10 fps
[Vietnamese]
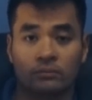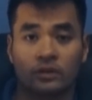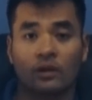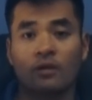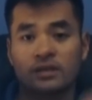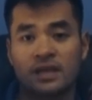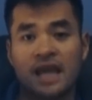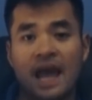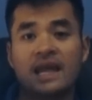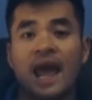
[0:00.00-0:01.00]
nó sẽ
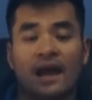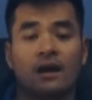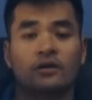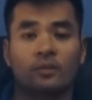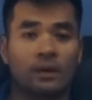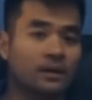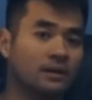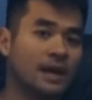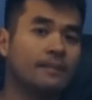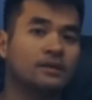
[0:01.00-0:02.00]
dễ dàng hơn cho mình
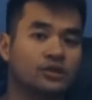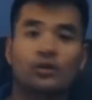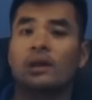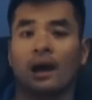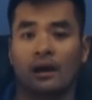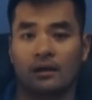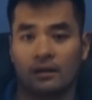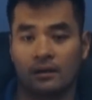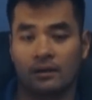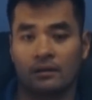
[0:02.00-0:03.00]
để mình suy luận
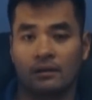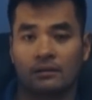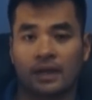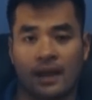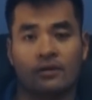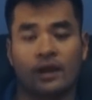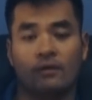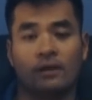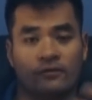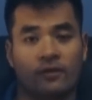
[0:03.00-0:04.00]
theo
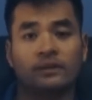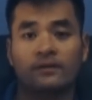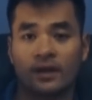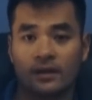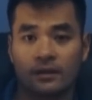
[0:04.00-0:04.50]
kiểu là Fox TV